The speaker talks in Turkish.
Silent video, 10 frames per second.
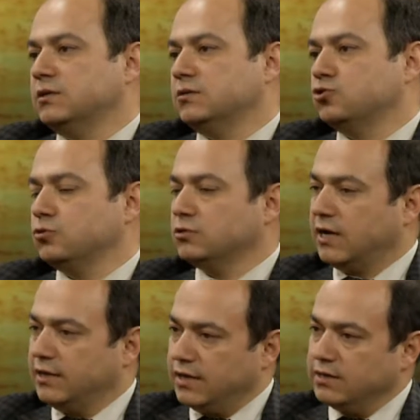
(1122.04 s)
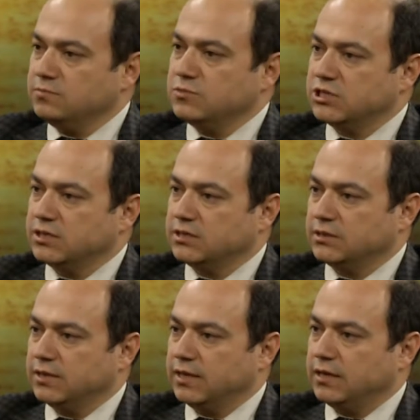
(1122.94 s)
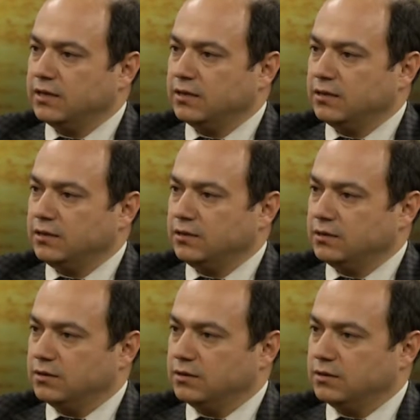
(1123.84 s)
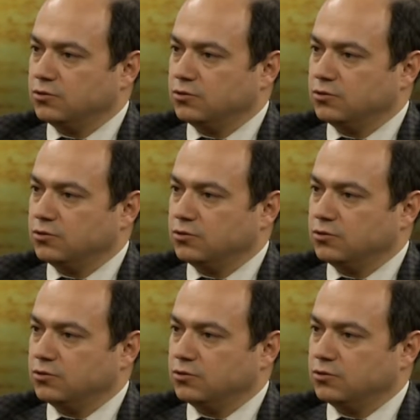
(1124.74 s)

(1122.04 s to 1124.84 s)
çok daha yaygın bir şekilde e,